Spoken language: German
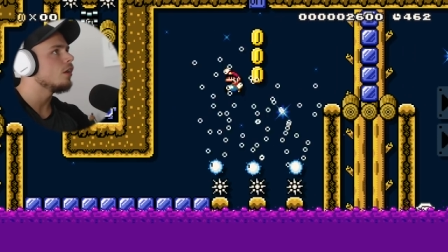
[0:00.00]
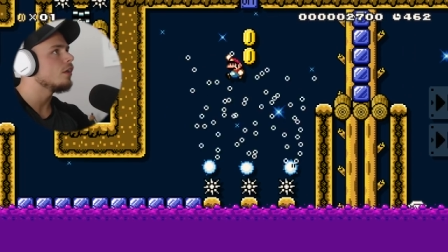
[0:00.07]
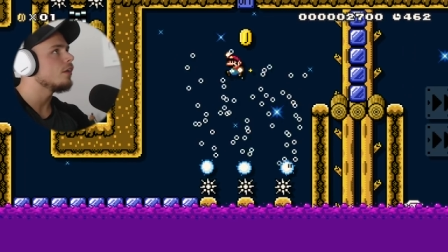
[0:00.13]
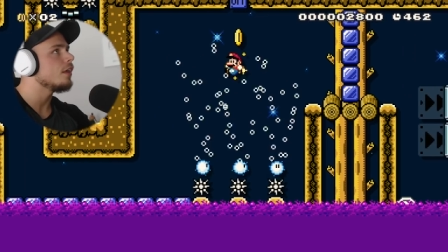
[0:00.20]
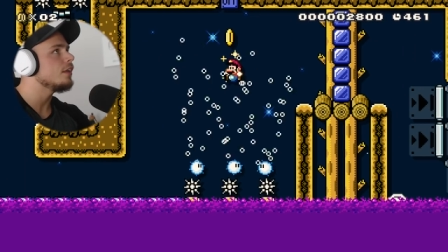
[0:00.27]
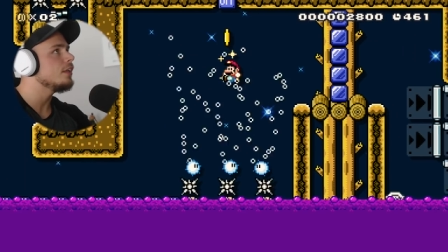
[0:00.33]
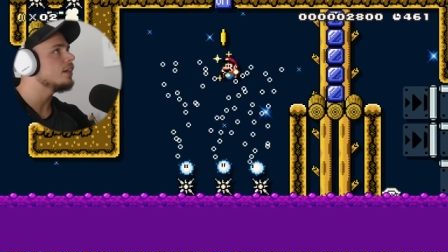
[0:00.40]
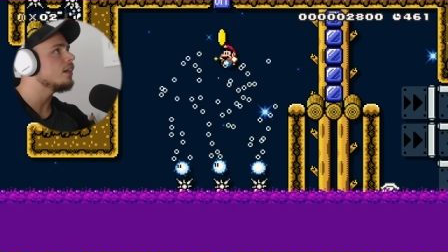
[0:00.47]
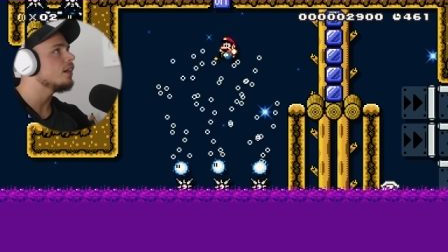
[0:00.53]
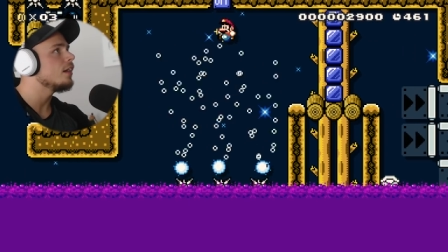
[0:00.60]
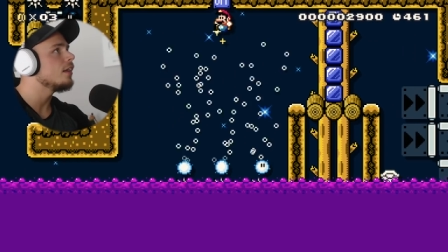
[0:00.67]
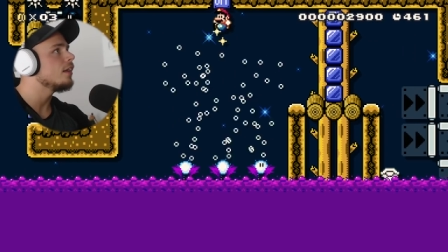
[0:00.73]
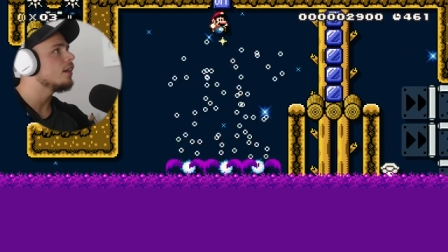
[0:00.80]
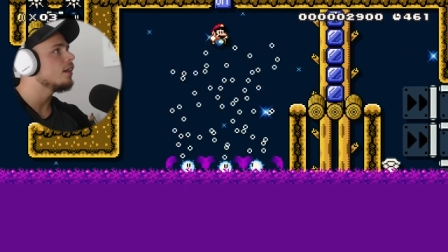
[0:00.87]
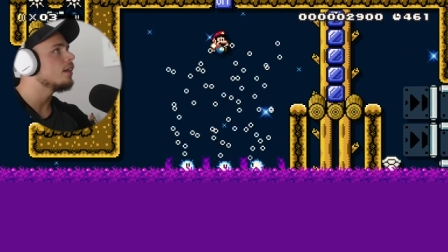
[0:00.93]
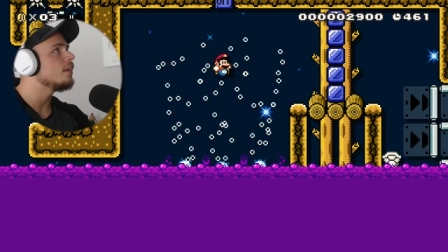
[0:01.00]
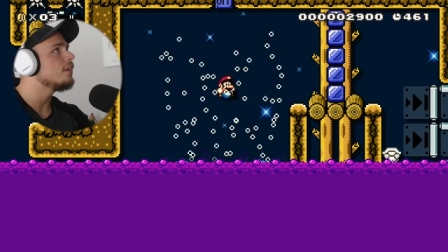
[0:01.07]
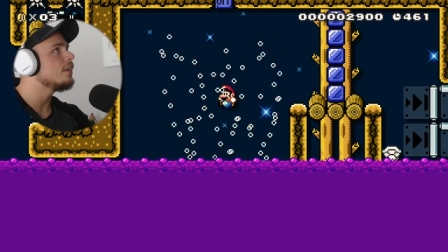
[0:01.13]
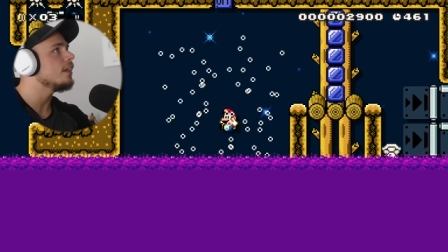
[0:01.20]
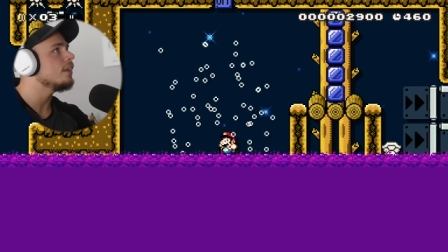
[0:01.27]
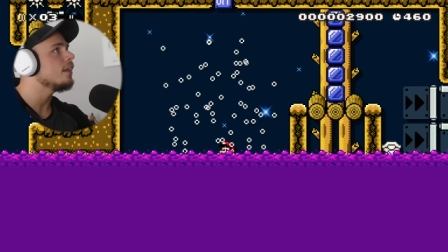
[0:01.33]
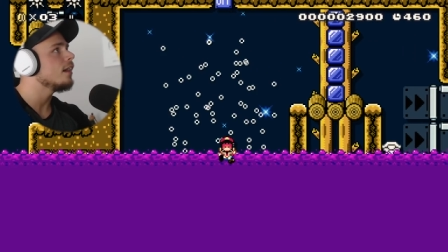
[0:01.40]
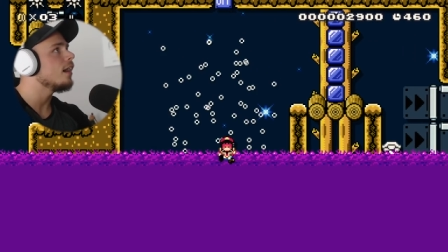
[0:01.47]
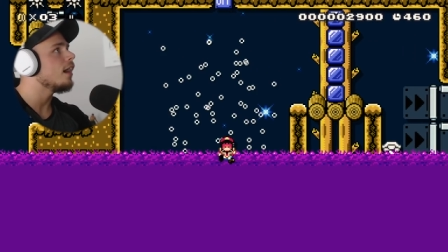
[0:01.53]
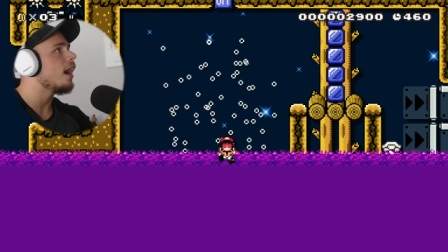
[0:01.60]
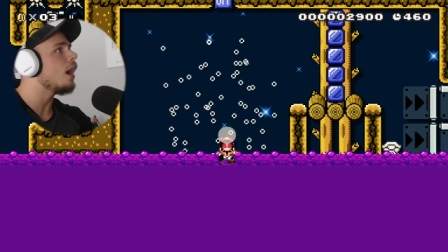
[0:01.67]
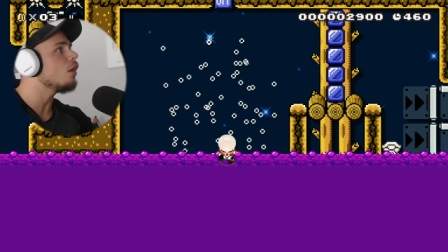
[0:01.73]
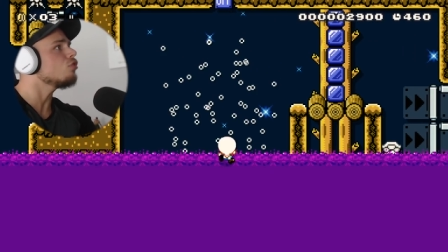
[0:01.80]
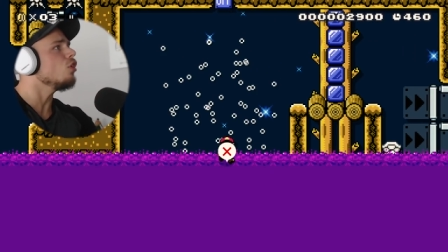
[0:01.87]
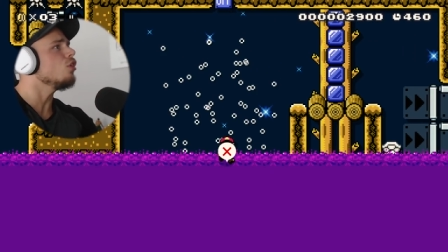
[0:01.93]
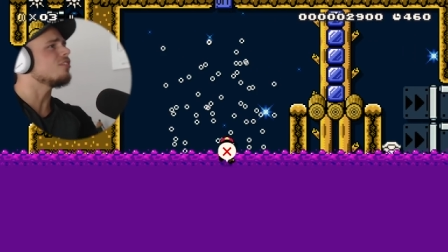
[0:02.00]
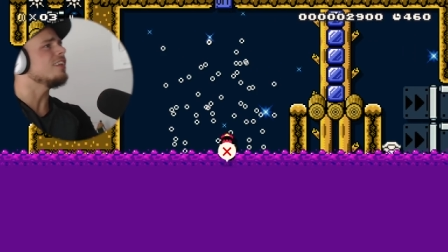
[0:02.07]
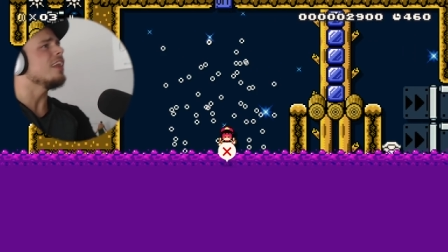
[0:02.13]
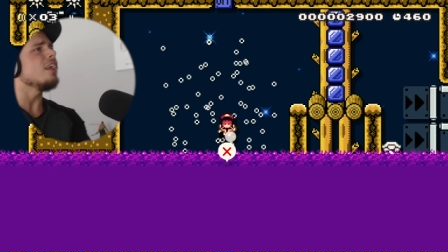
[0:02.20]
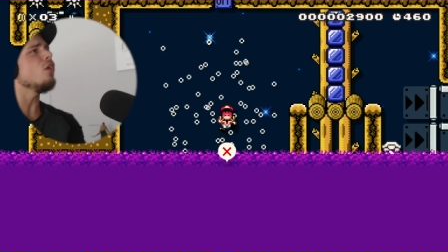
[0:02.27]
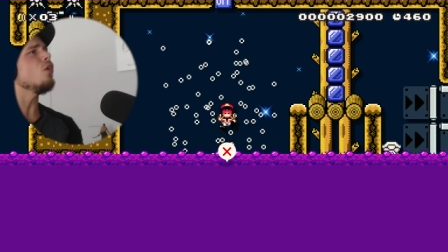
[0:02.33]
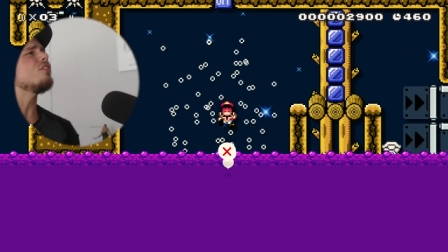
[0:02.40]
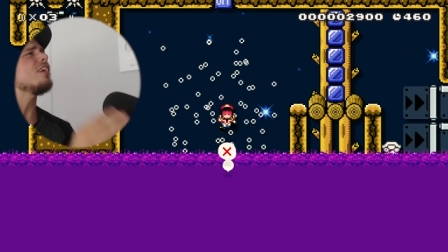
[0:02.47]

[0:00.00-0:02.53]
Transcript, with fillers: Dann hier den auslösen. Löst den